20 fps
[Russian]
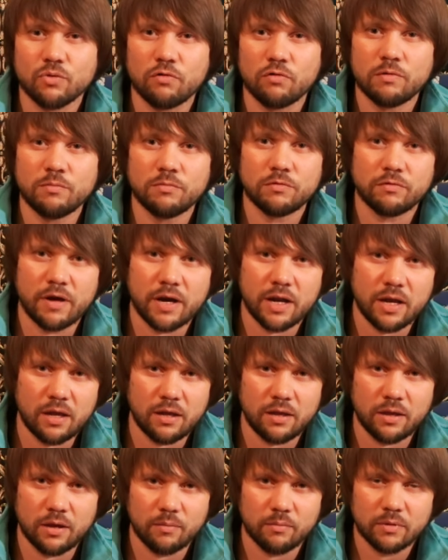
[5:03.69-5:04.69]
новым
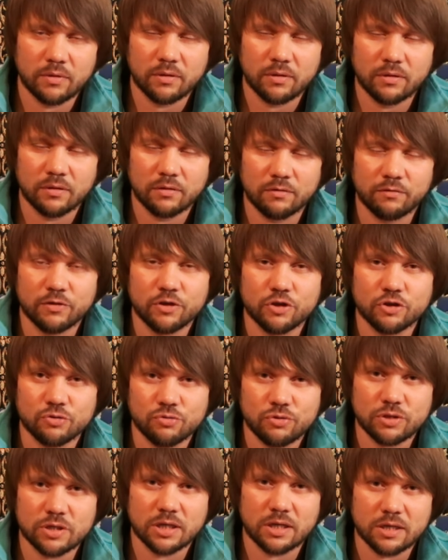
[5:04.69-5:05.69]
творением в
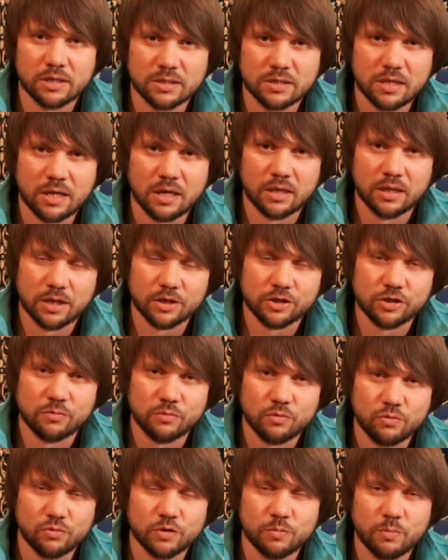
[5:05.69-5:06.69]
Иисусе Христе,
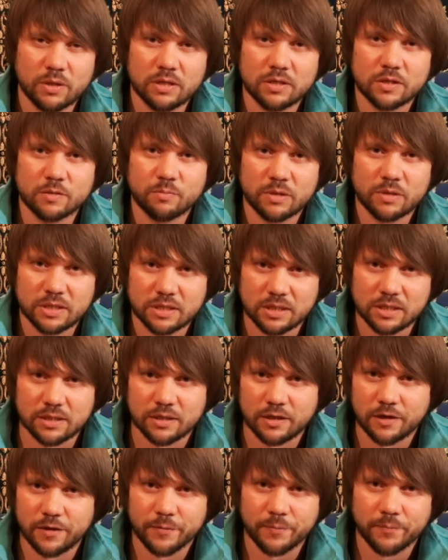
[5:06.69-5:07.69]
нашем Господе и
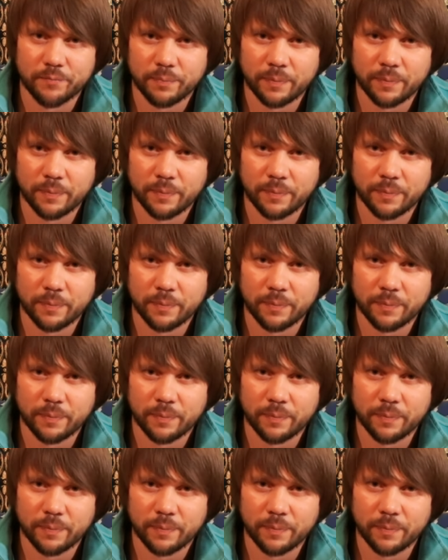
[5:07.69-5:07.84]
Спасителе.